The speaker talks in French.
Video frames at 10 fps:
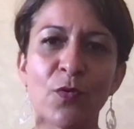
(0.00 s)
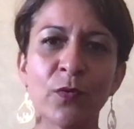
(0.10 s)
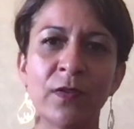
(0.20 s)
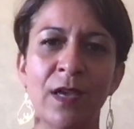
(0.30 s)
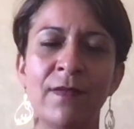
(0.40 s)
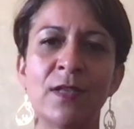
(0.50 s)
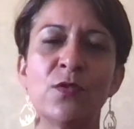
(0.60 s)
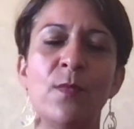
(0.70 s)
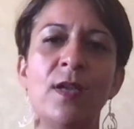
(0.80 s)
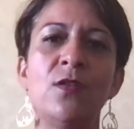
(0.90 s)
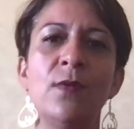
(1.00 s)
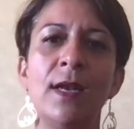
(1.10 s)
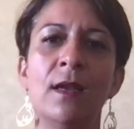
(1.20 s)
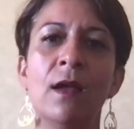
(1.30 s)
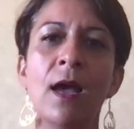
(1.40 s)
compte avec ce
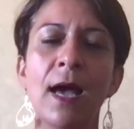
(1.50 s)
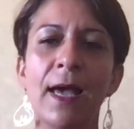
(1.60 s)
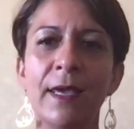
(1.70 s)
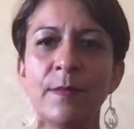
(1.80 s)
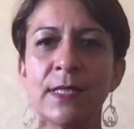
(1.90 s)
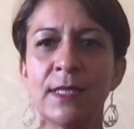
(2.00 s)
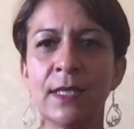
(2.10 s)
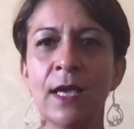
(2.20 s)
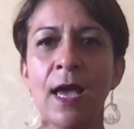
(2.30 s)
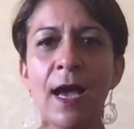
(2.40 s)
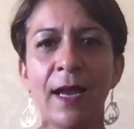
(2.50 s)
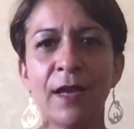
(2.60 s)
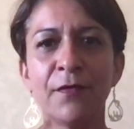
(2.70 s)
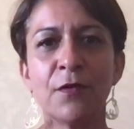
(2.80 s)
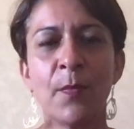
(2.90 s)
manuel AMC à
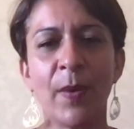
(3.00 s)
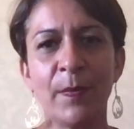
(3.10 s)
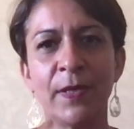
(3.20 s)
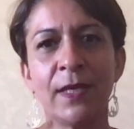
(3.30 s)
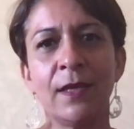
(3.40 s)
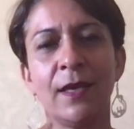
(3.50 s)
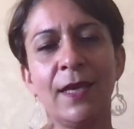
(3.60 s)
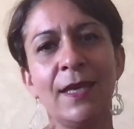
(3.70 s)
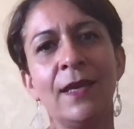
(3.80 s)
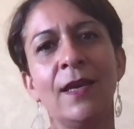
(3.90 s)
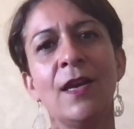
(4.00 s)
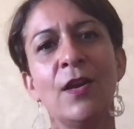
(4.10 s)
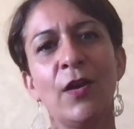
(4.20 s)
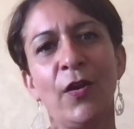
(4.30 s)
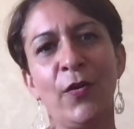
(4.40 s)
la fois papier et
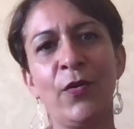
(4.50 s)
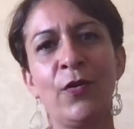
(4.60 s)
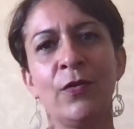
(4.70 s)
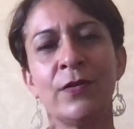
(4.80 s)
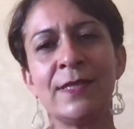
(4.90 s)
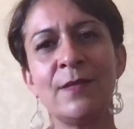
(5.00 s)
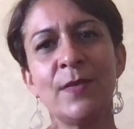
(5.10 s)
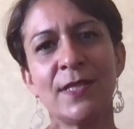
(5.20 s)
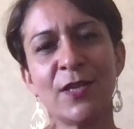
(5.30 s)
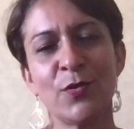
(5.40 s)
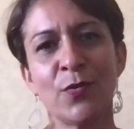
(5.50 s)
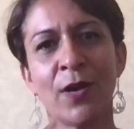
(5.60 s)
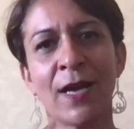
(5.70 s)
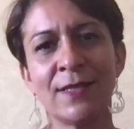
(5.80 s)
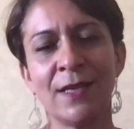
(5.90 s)
euh, c'est à jour
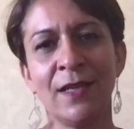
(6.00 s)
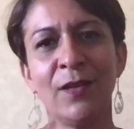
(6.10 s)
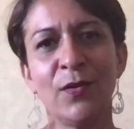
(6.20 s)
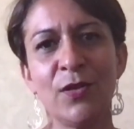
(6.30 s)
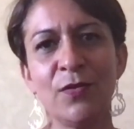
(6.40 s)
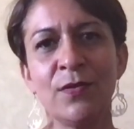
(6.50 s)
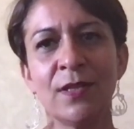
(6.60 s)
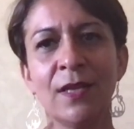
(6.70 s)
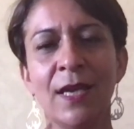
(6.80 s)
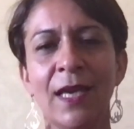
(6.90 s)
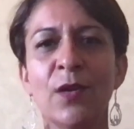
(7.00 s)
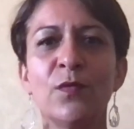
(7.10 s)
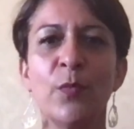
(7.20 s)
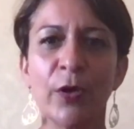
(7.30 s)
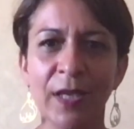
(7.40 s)
grâce à In the News et que
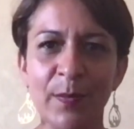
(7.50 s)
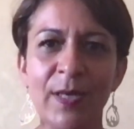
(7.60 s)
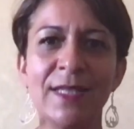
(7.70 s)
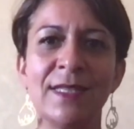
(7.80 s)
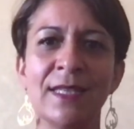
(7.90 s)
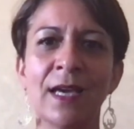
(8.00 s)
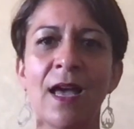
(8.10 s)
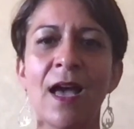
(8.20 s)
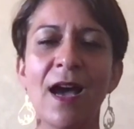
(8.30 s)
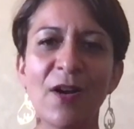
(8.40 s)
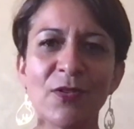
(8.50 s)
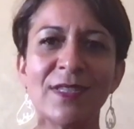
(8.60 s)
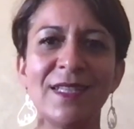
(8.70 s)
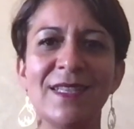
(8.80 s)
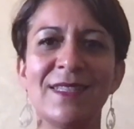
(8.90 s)
vous prendrez plaisir à
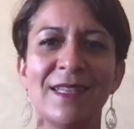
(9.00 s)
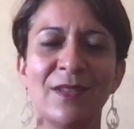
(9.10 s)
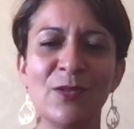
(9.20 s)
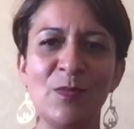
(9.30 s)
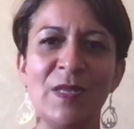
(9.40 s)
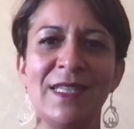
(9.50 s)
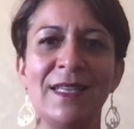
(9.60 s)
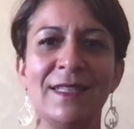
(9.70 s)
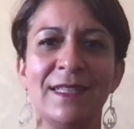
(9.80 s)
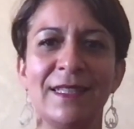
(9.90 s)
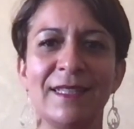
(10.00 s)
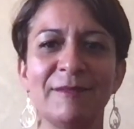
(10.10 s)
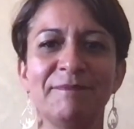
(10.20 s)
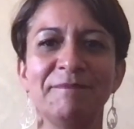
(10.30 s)
enseigner cette spécialité.